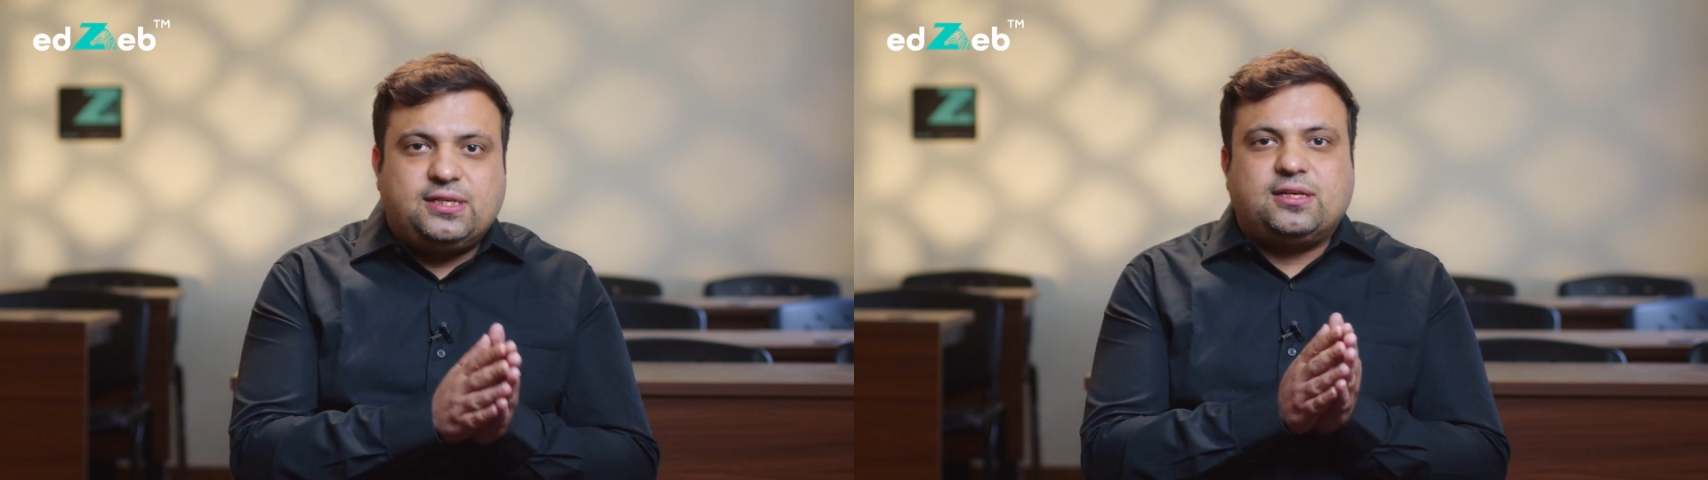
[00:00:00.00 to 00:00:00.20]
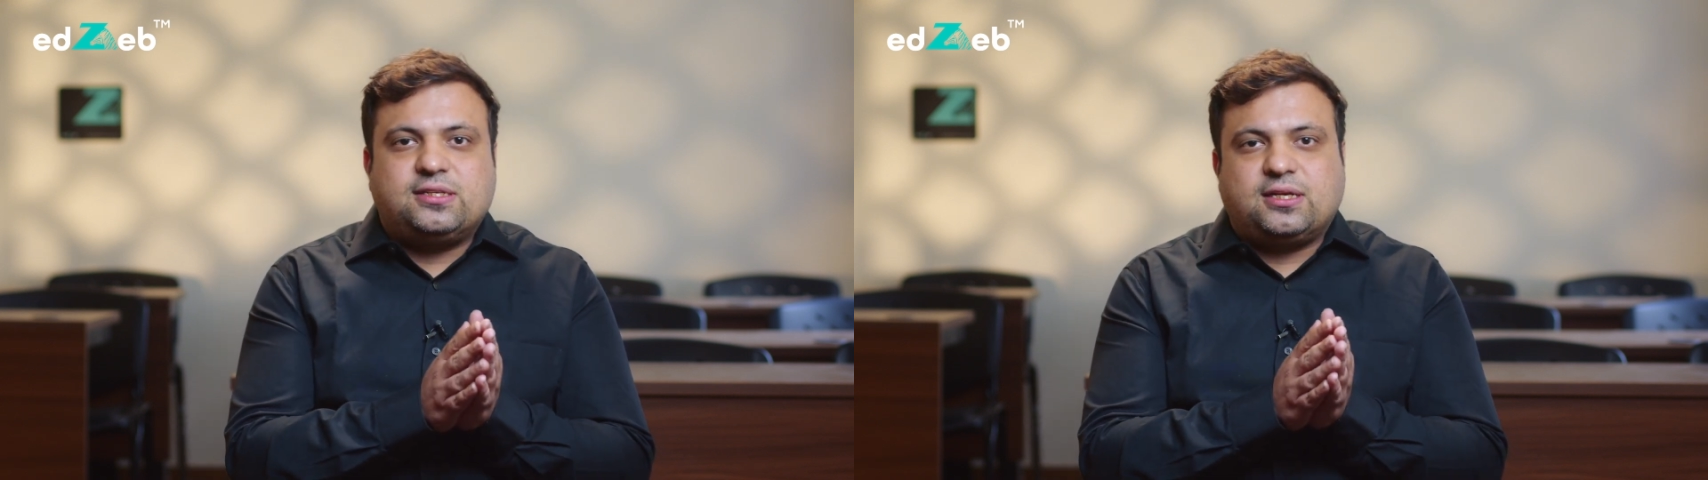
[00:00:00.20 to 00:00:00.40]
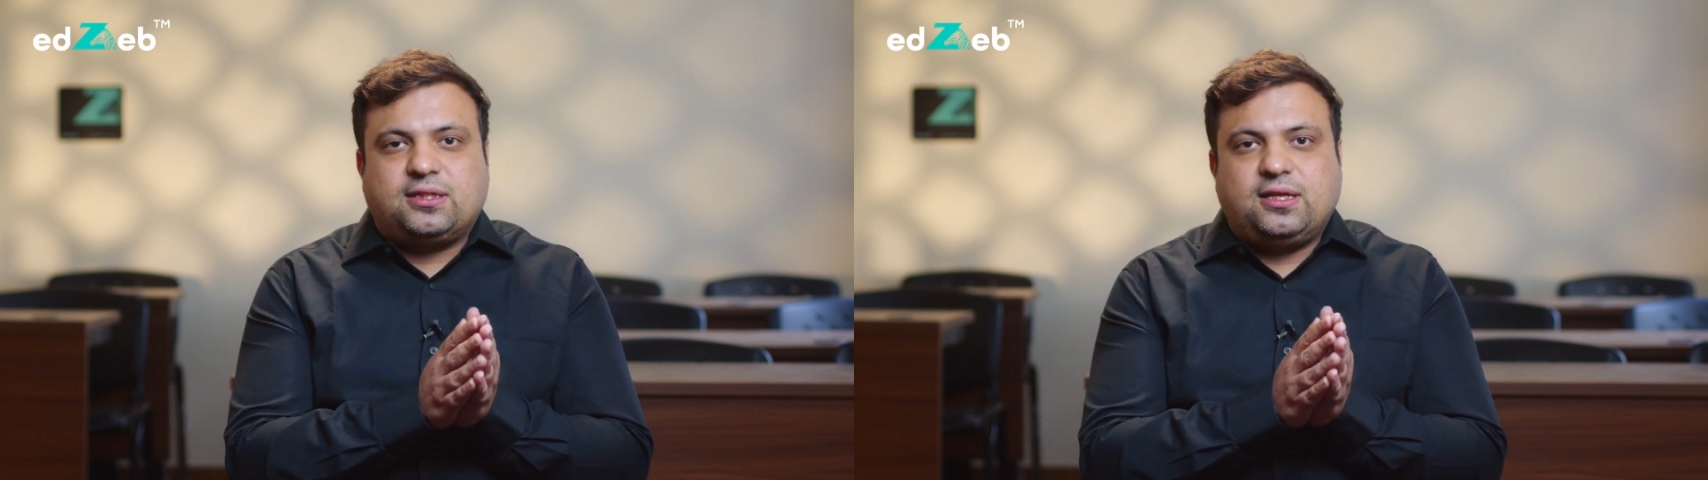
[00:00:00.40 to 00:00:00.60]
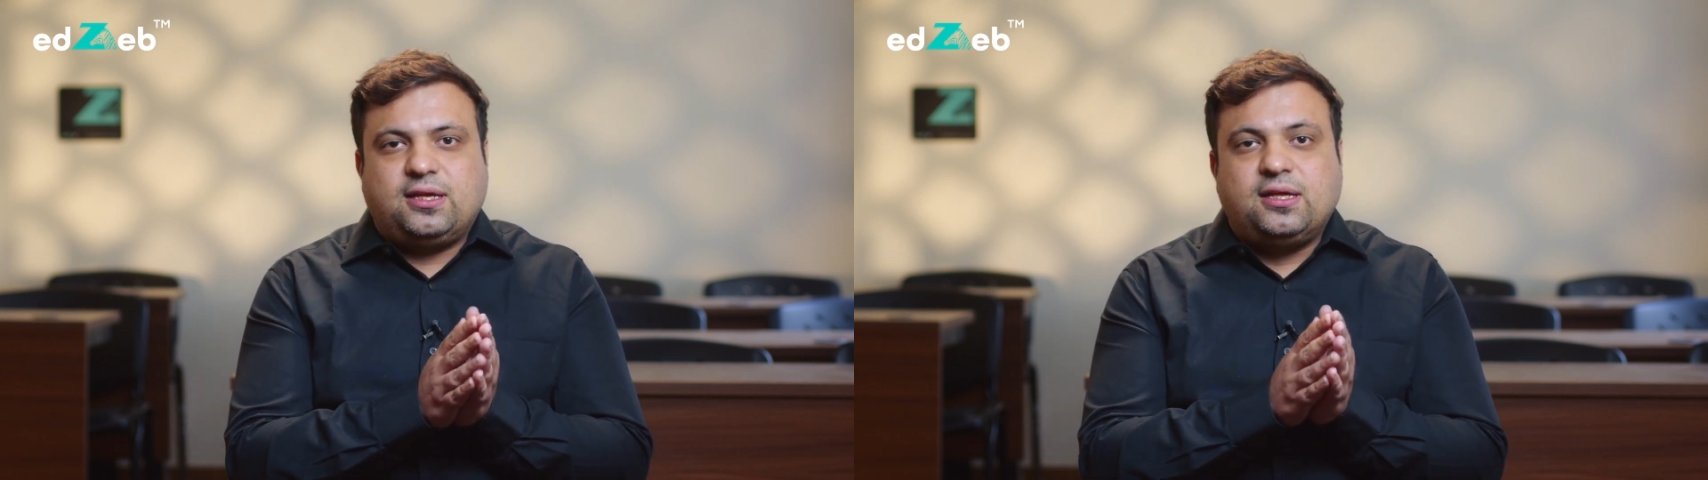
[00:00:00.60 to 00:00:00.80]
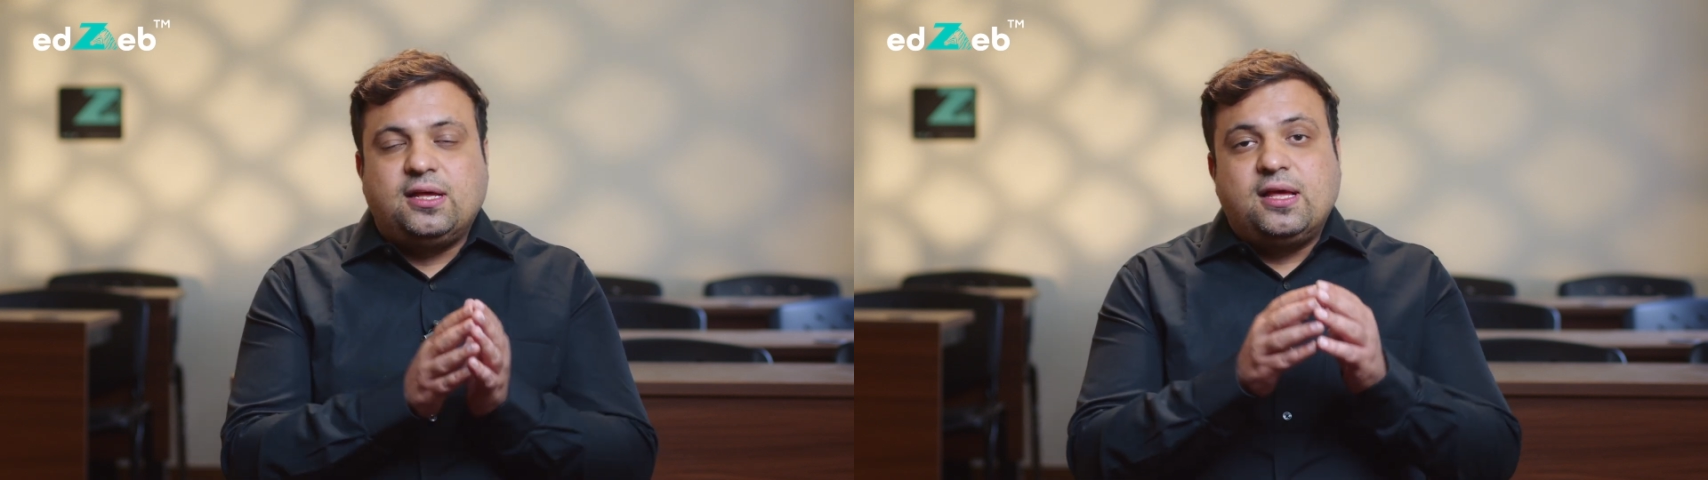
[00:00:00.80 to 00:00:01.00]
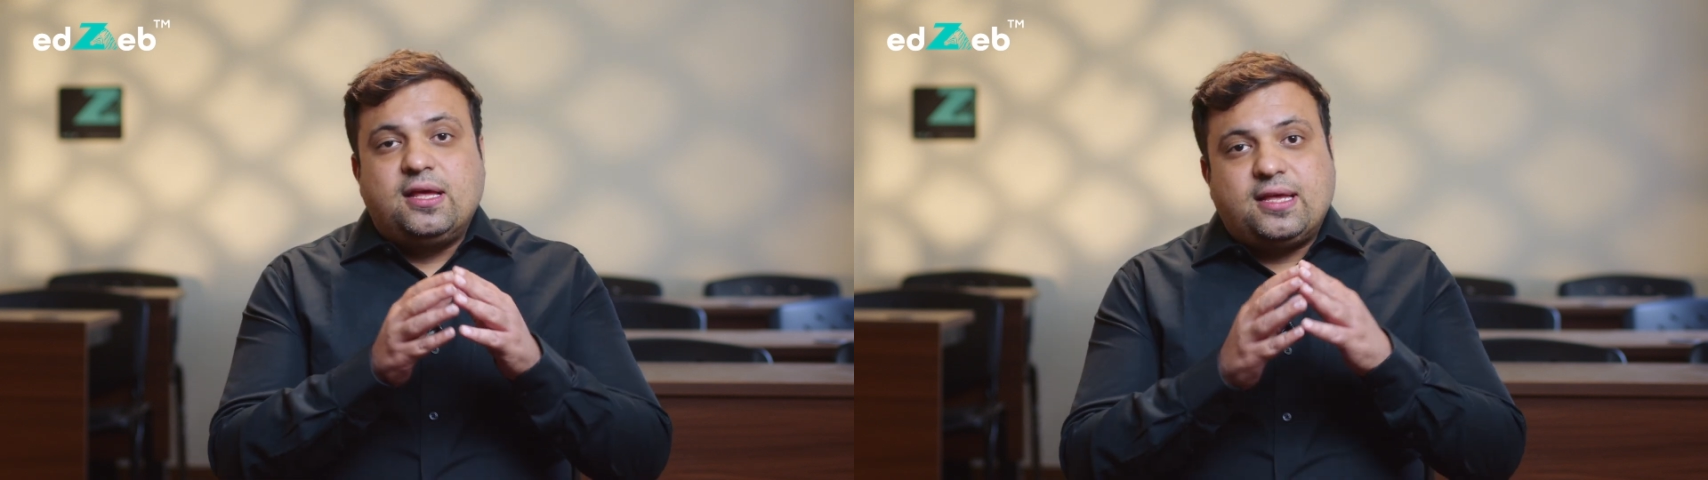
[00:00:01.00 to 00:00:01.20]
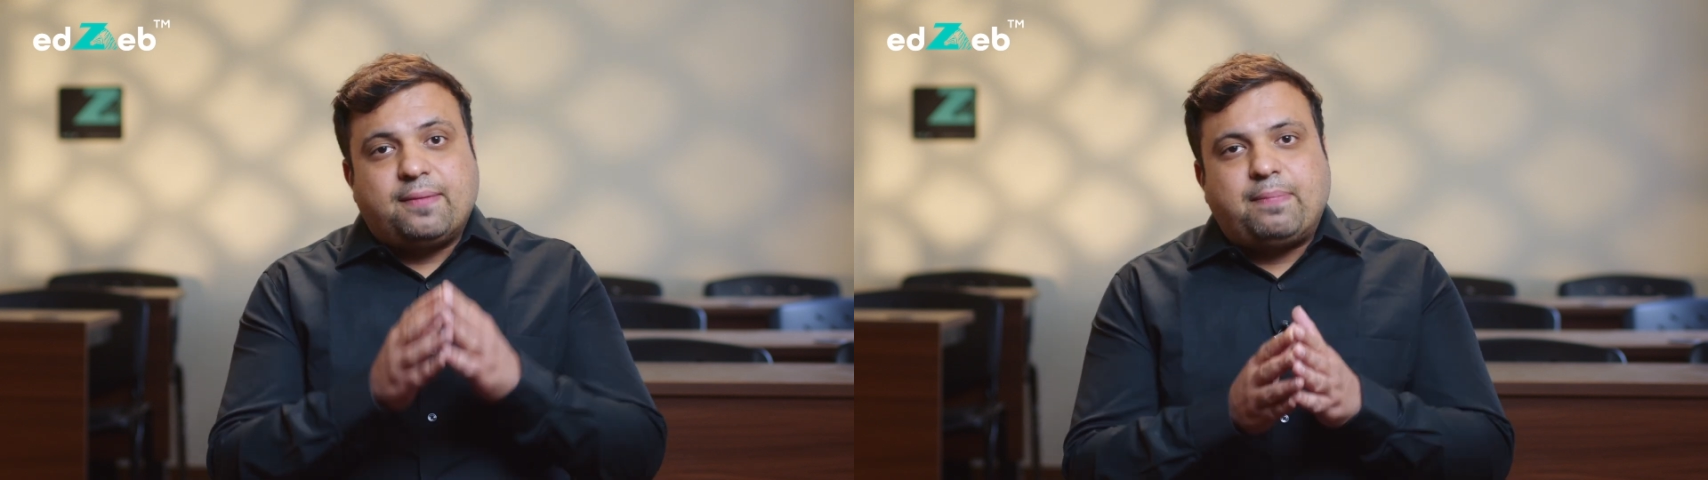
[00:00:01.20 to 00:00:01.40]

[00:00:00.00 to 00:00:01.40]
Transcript: सीखना चाहते हैं या